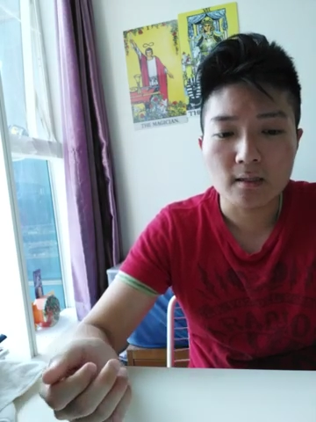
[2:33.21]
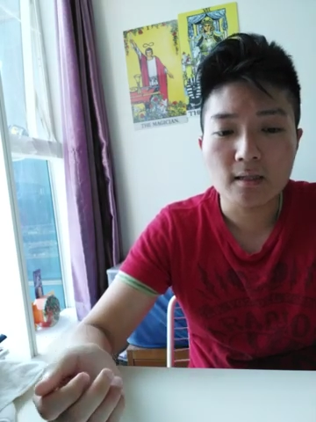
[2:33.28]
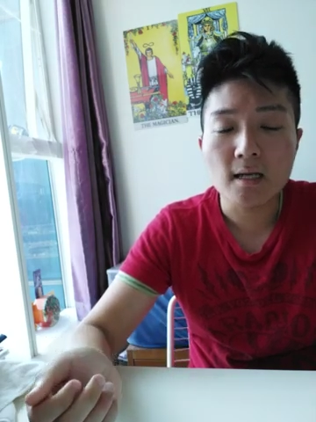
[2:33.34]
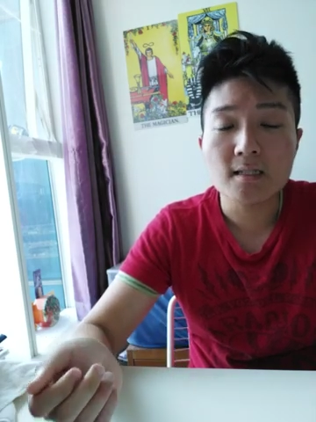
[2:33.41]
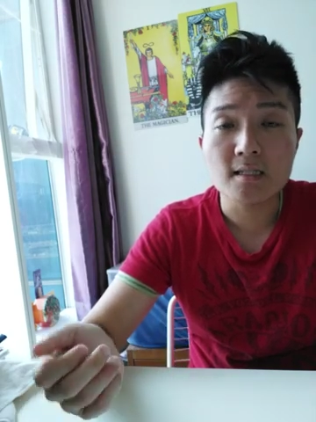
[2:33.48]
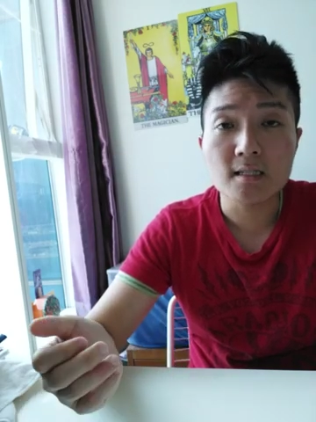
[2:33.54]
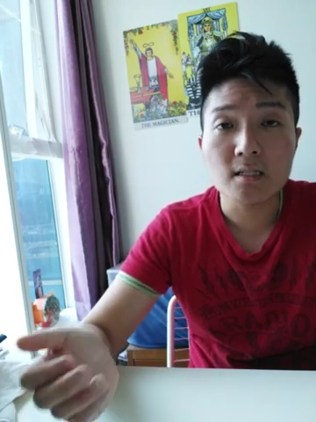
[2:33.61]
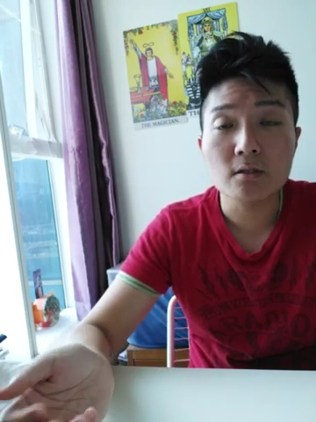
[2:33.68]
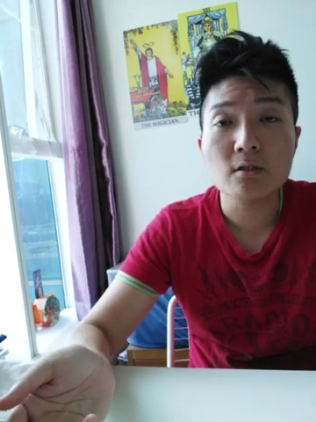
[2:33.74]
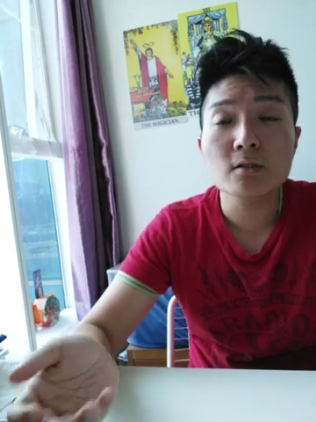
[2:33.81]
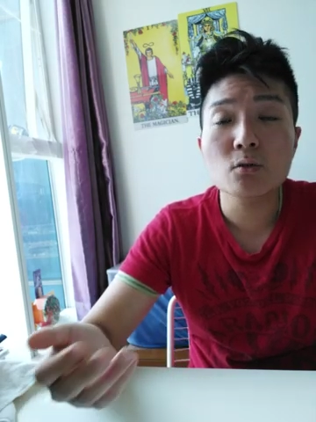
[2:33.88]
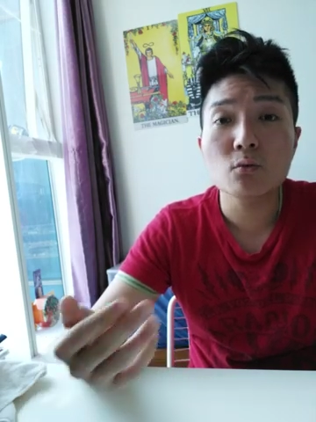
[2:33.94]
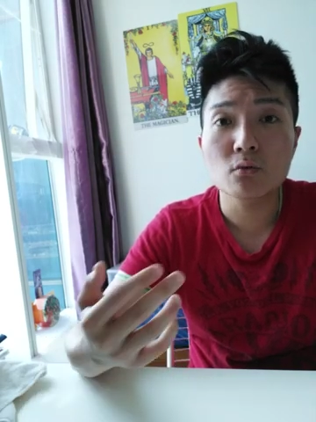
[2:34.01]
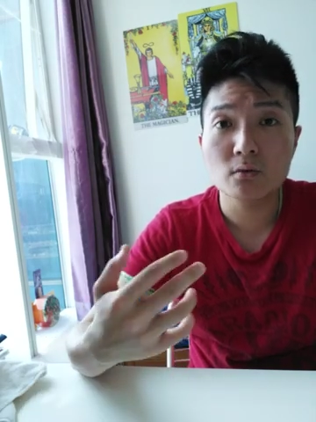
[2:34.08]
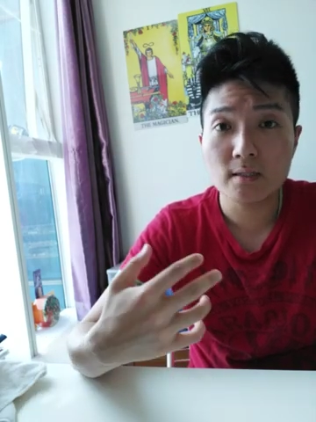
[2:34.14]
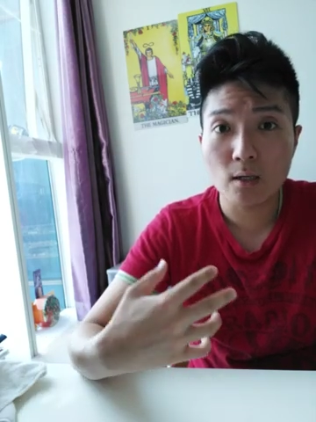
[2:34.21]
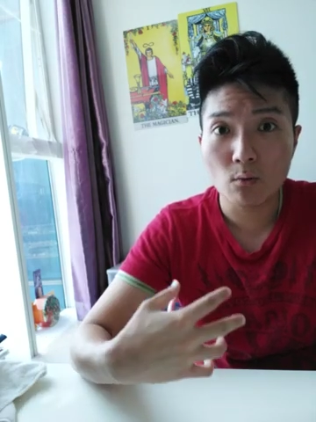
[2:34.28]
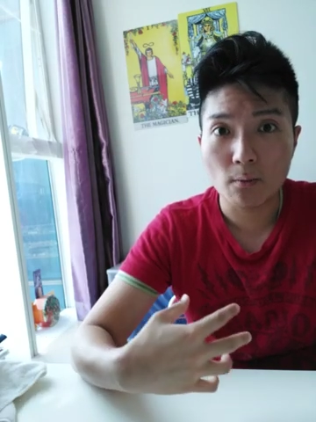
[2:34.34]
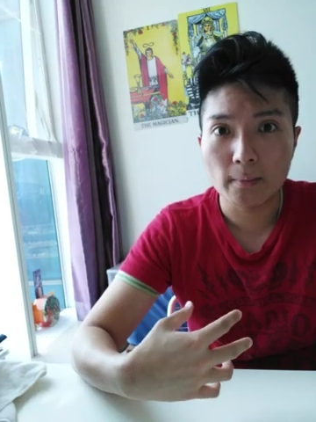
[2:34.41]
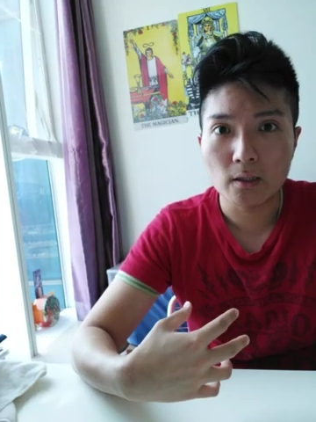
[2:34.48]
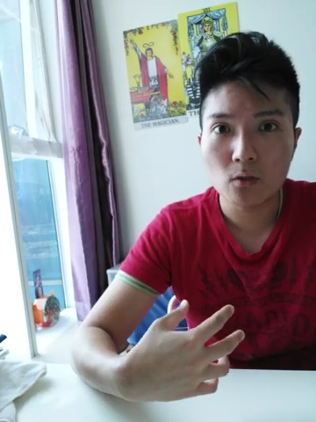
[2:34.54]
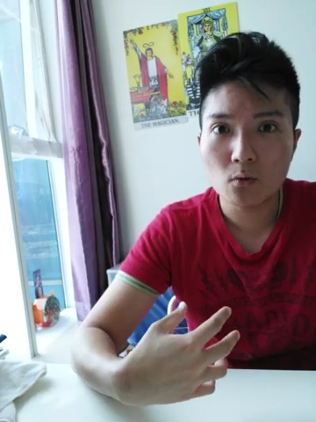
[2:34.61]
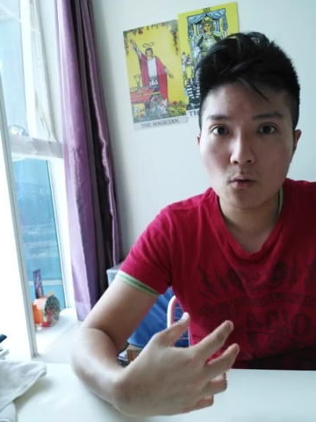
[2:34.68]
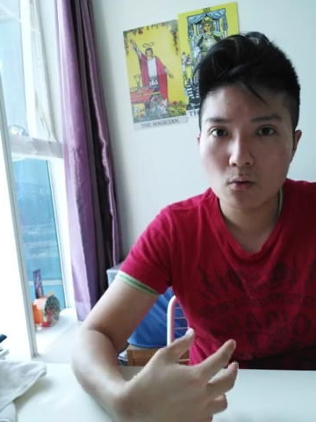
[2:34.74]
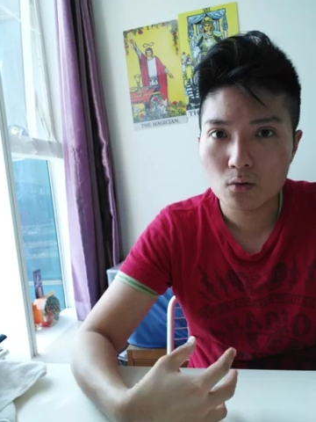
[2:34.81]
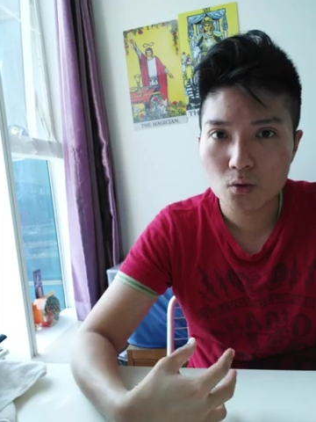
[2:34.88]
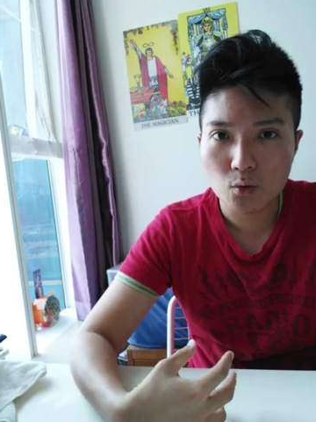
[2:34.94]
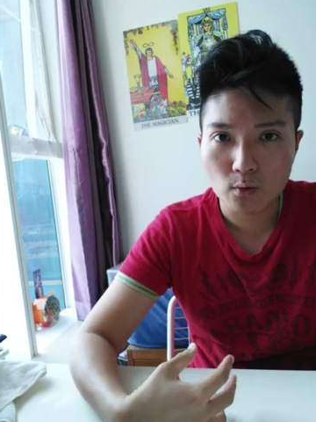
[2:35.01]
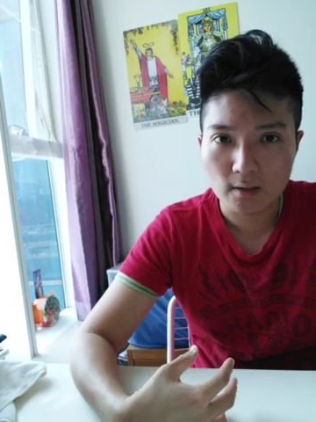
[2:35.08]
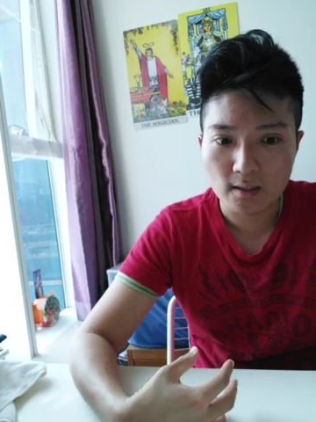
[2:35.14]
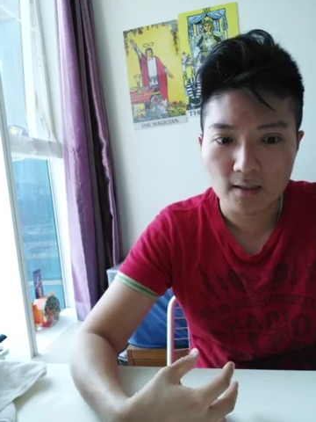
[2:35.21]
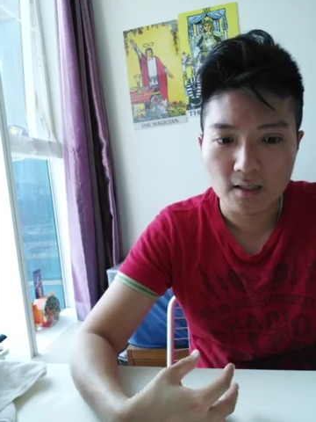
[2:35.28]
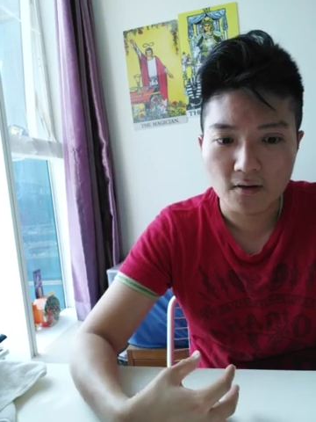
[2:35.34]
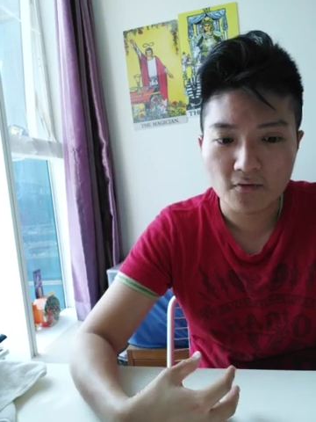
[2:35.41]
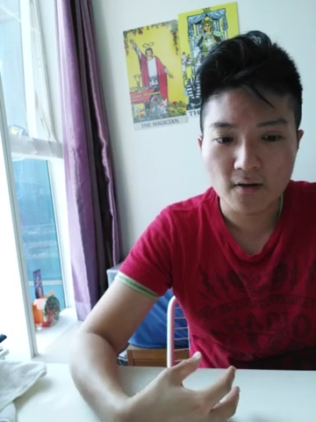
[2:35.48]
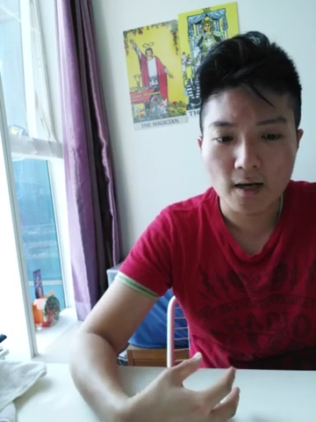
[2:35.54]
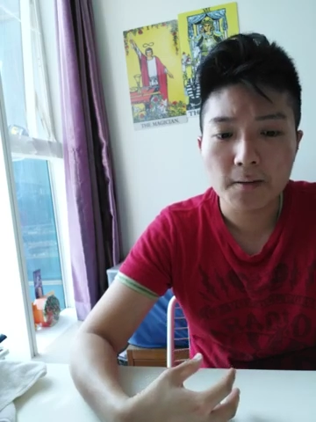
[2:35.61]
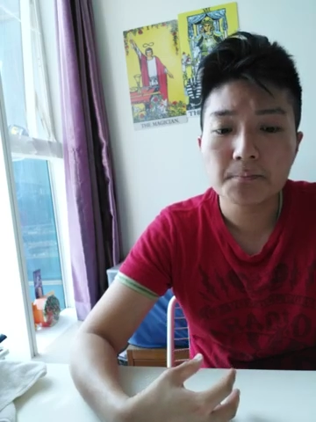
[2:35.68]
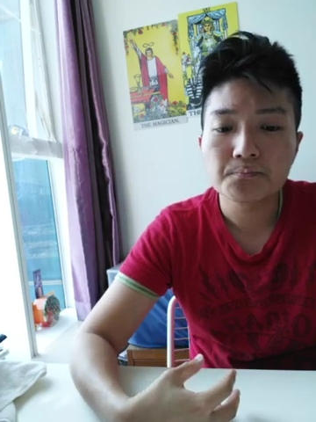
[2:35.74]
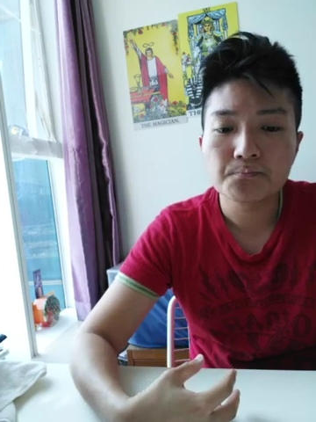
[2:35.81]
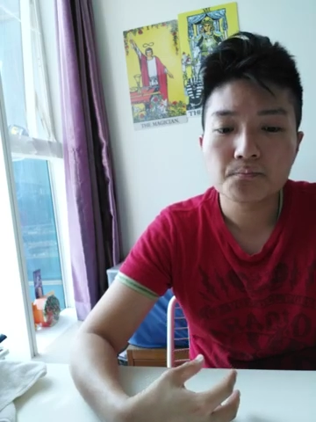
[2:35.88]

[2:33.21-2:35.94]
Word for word: 那其实这是在我们工作的地方，